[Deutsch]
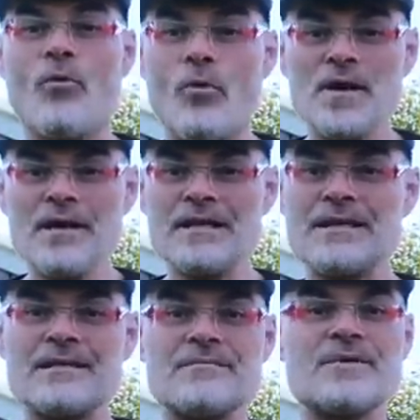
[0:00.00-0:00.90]
Oder ich
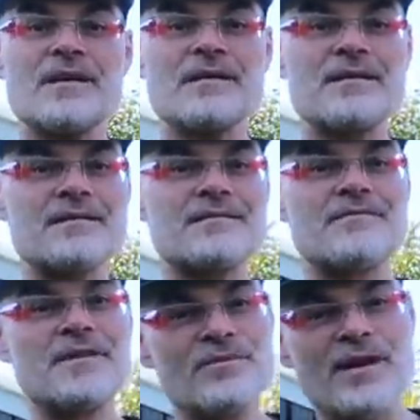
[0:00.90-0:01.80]
hätte mir
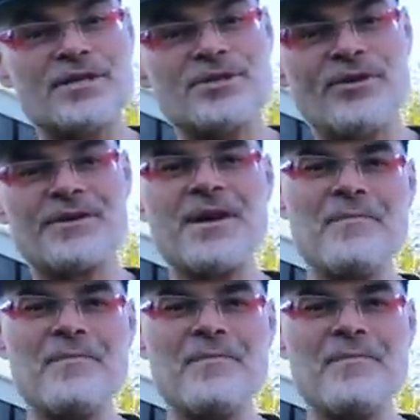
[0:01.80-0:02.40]
das Video anschauen